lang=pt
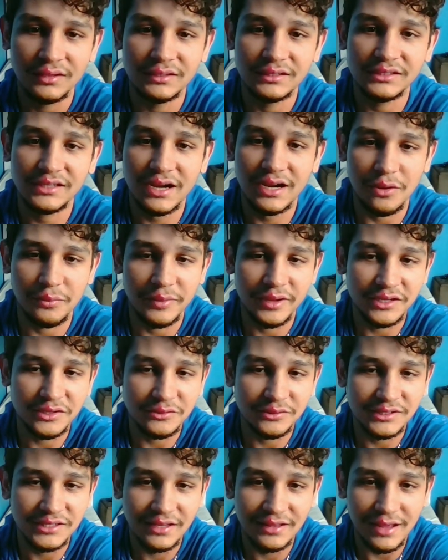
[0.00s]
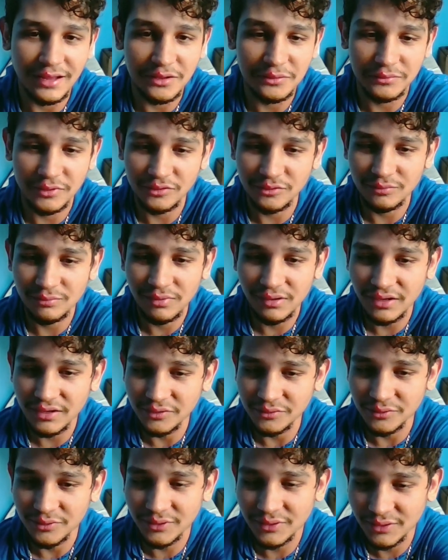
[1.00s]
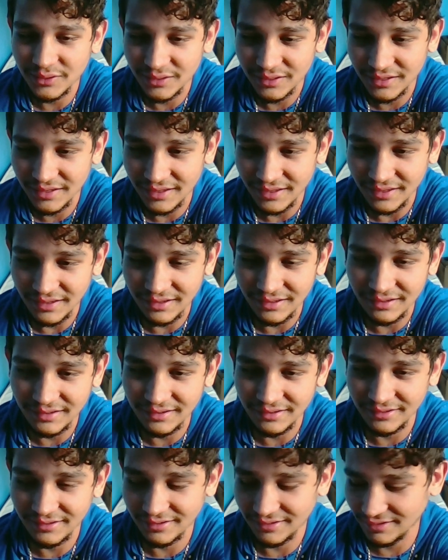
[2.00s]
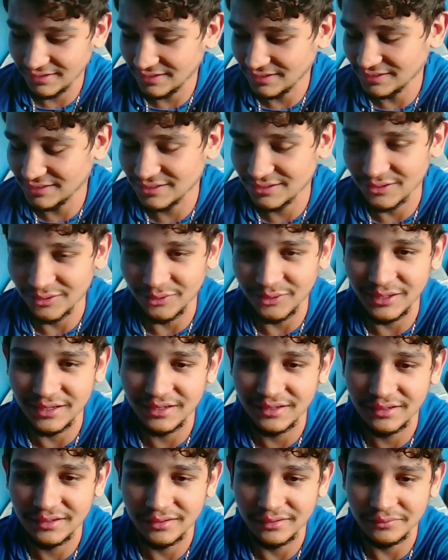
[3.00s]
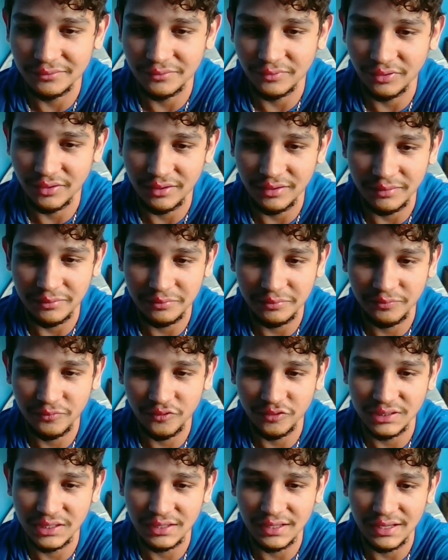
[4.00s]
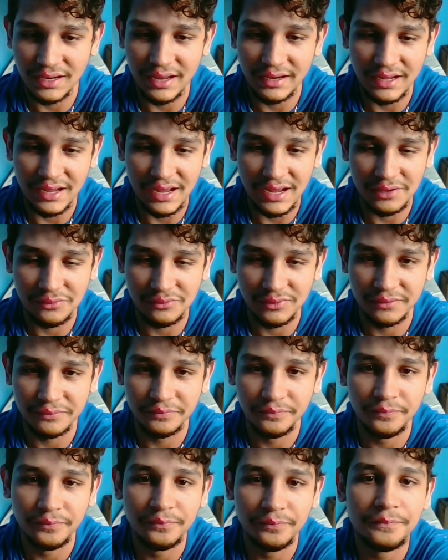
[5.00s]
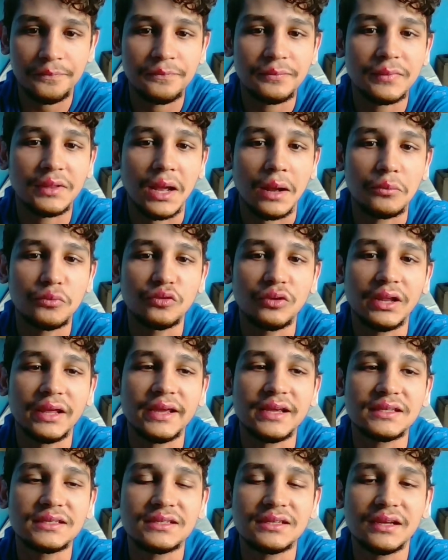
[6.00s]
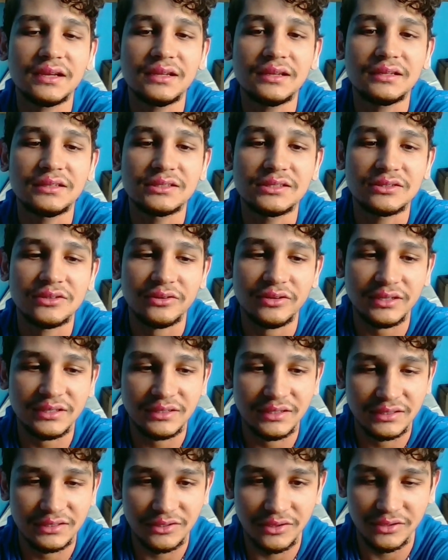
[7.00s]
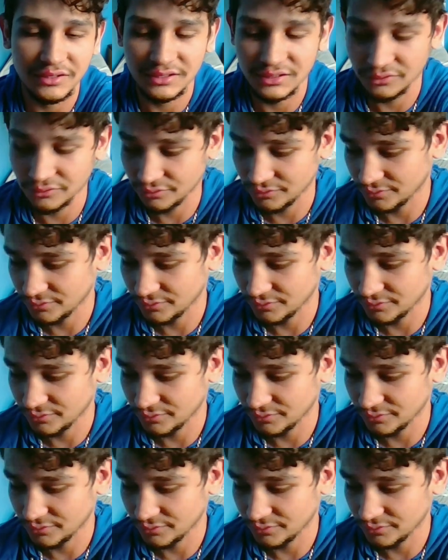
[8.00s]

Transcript: Geralmente, quando você tá tomando banho, ele estoura, né? Quando você tá lá na água, amolece e aí ele estoura sozinho.